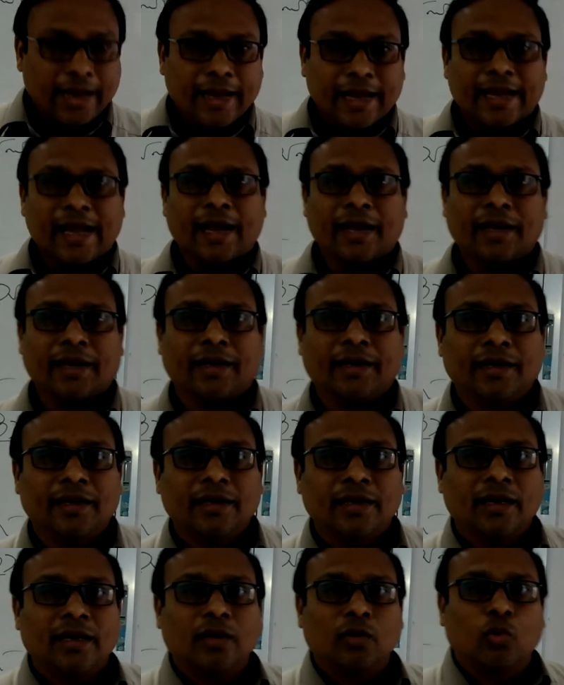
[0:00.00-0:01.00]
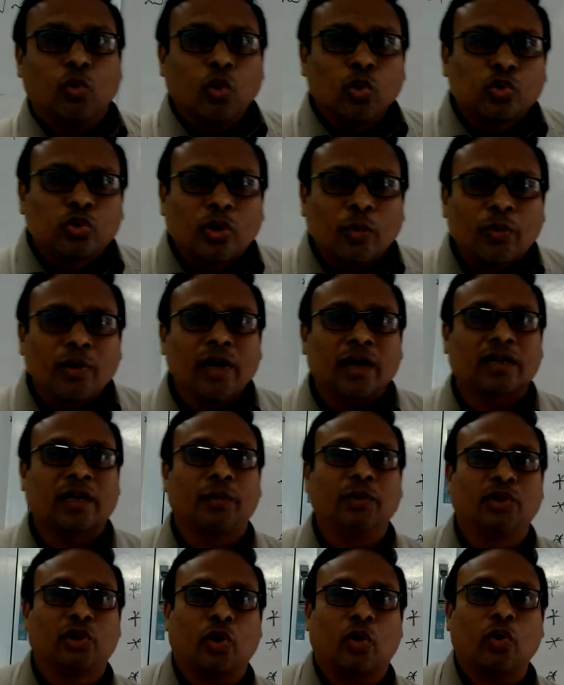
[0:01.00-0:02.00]
এখানে গুরুত্বপূর্ণ একটা
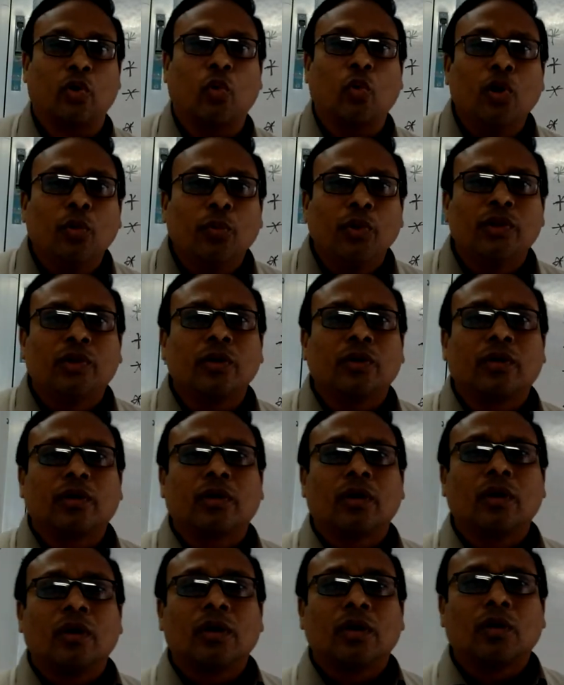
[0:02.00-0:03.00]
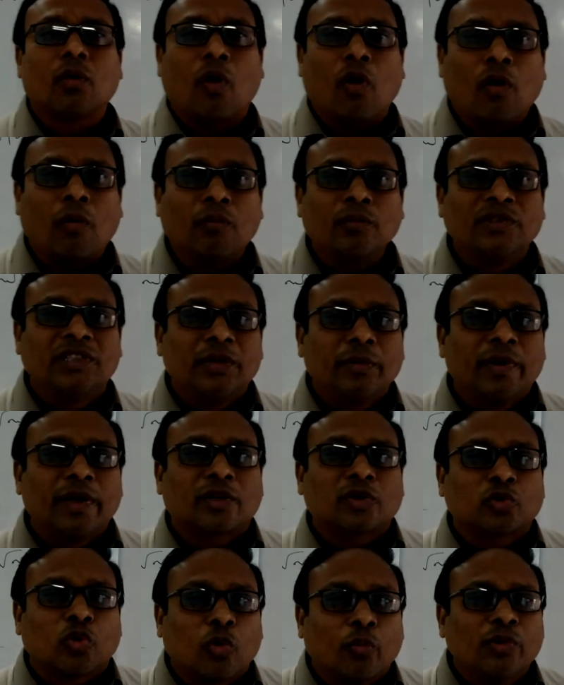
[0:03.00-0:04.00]
বিষয় অনুভূতি ক্ষম জীবের
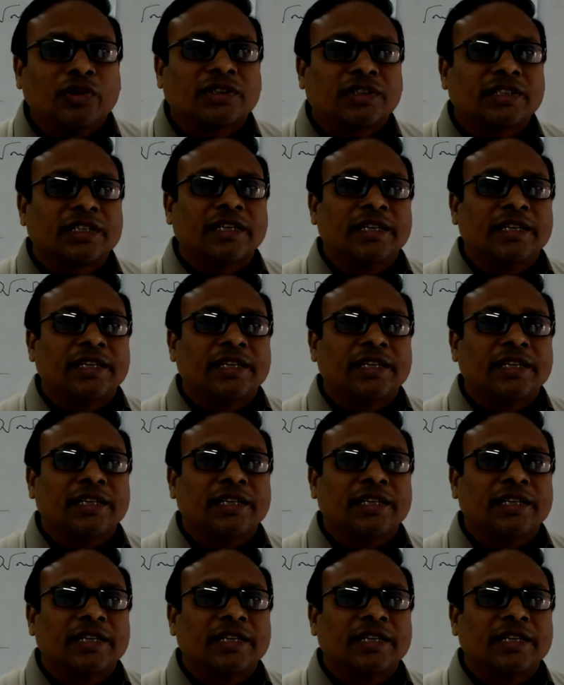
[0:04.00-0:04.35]
সমষ্টি